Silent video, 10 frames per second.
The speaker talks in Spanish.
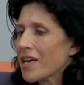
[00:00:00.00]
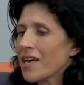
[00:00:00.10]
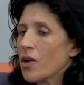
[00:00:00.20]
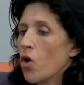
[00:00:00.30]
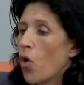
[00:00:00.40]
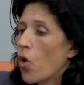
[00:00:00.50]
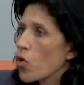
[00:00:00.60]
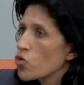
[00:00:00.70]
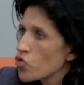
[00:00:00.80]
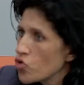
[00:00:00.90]
que o
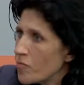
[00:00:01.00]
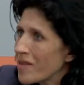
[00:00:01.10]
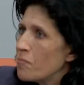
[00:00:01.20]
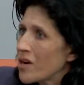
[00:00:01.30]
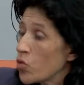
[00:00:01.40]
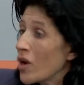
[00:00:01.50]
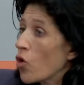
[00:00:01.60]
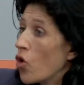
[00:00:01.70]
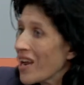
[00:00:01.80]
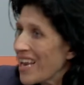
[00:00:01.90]
consumen verdura
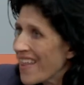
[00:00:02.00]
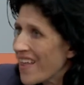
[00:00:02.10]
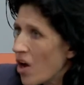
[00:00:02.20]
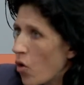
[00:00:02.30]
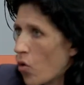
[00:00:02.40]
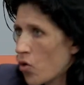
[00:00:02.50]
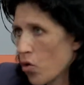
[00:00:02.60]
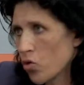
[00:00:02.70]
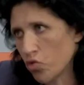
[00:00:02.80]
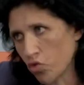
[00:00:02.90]
congelada o
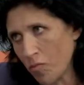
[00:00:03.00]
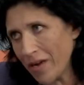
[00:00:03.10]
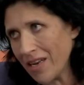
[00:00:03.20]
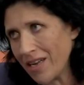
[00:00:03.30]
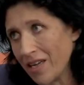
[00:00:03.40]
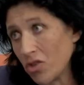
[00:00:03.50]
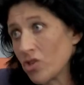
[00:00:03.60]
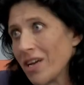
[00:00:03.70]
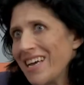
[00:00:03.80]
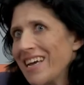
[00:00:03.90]
no consumen.
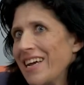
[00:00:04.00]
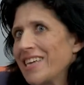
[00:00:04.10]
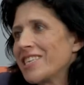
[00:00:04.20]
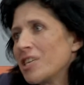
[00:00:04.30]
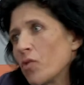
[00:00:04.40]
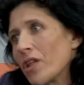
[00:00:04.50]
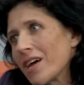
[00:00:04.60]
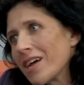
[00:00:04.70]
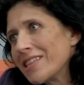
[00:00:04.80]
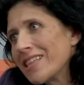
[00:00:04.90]
Entonces, ese tipo de
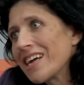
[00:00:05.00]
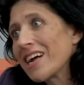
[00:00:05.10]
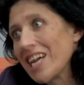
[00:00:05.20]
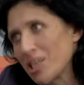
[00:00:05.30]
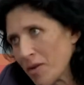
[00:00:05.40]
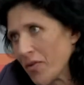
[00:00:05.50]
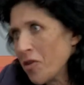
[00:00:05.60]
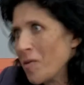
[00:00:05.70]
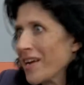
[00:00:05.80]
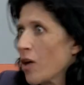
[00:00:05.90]
gente es
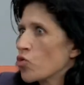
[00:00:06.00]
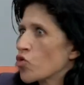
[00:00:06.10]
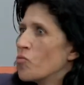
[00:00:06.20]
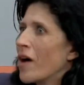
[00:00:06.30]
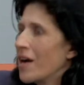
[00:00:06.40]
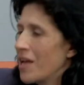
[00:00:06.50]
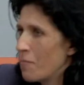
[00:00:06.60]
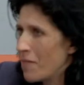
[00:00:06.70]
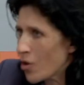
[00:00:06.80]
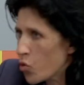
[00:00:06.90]
preferible que consuma
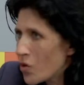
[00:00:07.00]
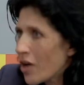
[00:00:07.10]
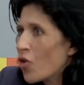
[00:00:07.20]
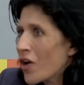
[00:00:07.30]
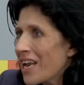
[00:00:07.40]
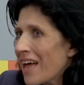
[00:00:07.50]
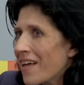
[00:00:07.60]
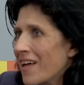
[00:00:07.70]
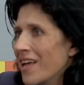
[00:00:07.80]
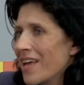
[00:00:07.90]
verdura
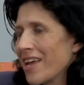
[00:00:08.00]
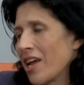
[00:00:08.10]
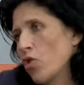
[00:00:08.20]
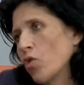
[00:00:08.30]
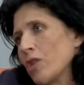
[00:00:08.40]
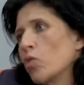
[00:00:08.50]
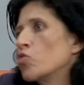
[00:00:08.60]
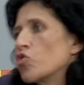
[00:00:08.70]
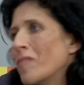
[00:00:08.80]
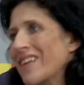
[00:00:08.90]
congelada que no que no
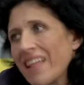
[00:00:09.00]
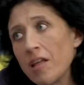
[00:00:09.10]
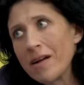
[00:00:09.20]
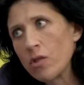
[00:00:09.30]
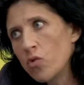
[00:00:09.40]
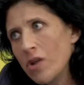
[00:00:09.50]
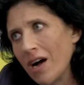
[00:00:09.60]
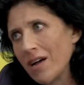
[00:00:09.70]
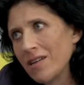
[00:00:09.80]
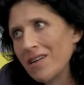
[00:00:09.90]
consuma nada de
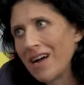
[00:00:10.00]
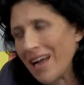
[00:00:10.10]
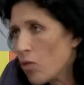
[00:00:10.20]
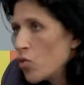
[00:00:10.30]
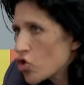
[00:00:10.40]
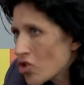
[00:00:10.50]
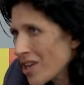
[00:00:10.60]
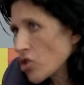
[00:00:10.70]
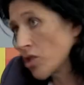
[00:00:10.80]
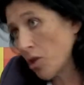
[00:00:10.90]
verdura. Hay algunos
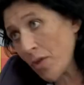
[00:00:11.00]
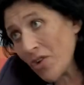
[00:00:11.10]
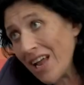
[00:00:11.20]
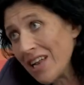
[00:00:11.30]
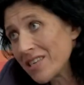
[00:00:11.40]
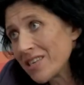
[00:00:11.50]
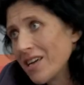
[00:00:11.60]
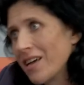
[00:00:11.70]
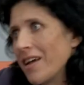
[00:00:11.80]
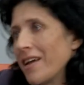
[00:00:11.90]
casos excepcionales
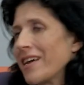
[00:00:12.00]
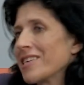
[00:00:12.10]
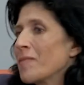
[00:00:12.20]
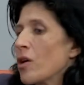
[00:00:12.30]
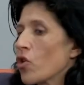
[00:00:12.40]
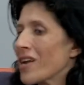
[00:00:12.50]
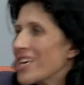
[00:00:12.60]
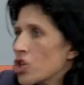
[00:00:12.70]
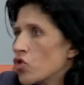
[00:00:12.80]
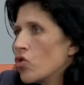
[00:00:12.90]
en que es mejor
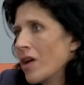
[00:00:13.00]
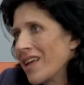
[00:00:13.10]
eso